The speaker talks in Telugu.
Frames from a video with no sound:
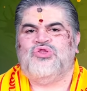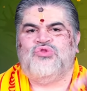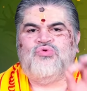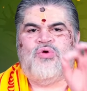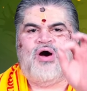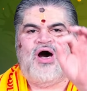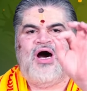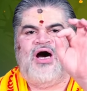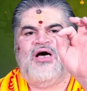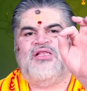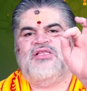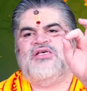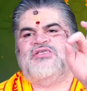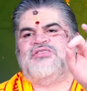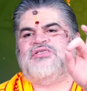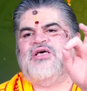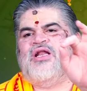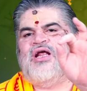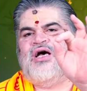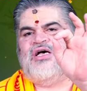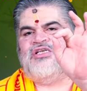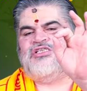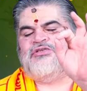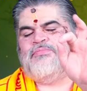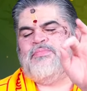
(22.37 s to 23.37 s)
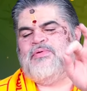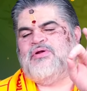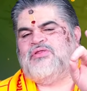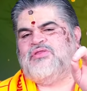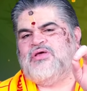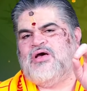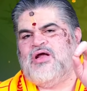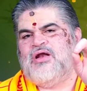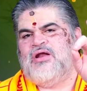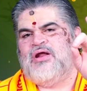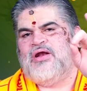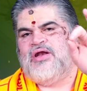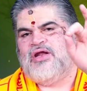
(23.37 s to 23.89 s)
ద్వాదశ రాశి
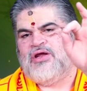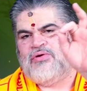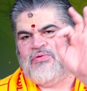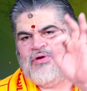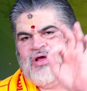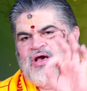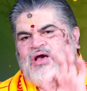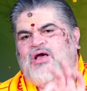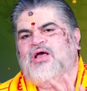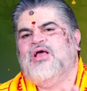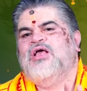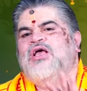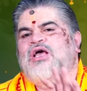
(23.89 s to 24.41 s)
ఫలితాలన్నీ కూడా